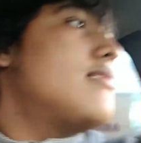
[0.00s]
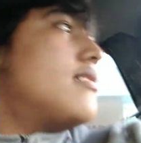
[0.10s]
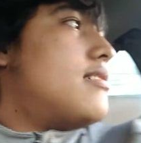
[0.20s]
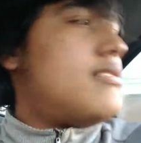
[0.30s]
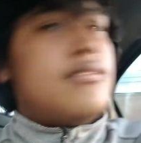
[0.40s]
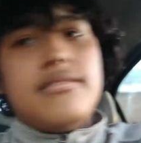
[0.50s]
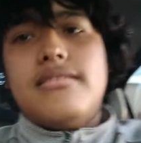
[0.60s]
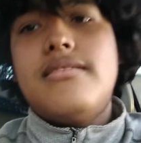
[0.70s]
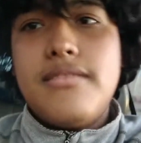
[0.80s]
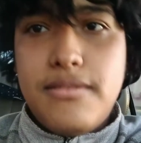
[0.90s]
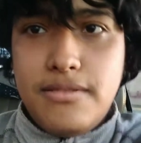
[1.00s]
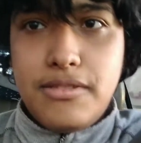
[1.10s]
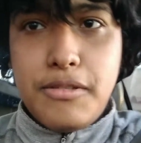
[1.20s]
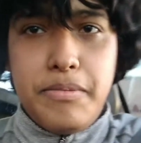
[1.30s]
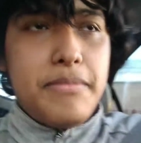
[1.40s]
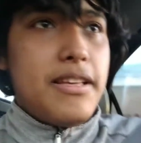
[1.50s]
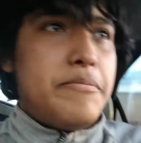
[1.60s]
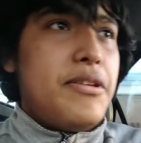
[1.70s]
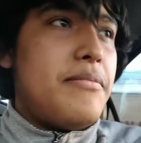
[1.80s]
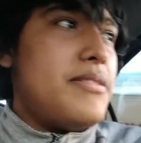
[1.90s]
Oh, me
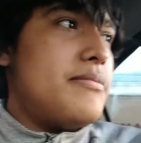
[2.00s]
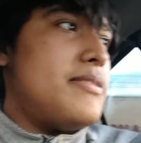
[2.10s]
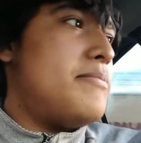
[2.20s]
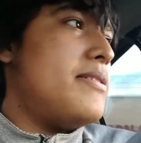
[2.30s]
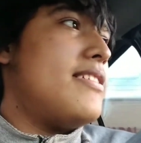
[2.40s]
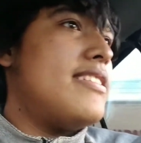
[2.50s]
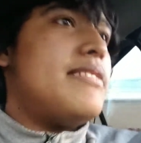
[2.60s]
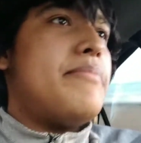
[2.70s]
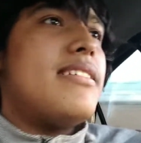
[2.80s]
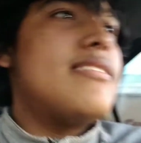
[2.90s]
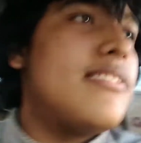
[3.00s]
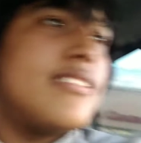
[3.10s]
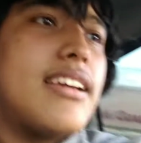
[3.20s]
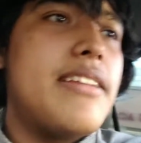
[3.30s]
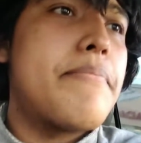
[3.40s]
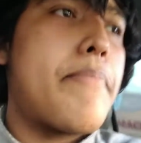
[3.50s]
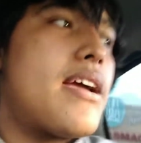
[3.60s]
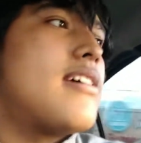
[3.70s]
despido amigos, me despido en este pedacito de clip.